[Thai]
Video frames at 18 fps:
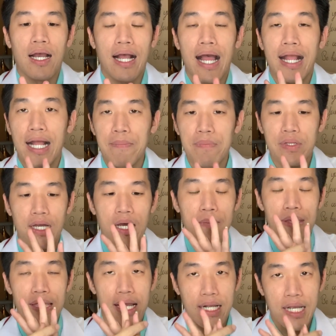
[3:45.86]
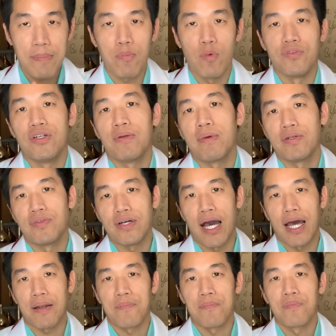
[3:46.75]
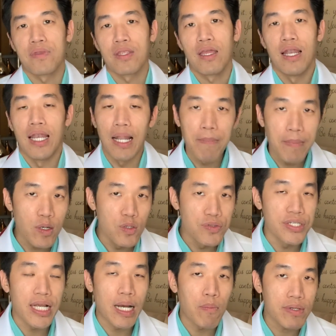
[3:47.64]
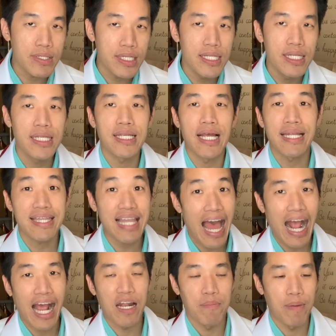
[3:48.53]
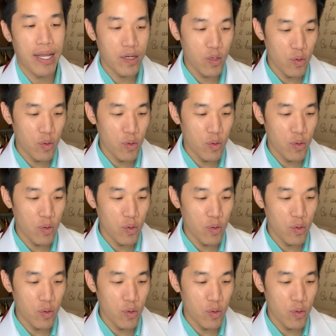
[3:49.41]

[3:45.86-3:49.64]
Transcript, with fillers: คลายกล้ามเนื้อมียาแก้ปวดเส้นประสาทแล้วมาดูซิครับว่าที่นี่ใช้ต่างกันไหม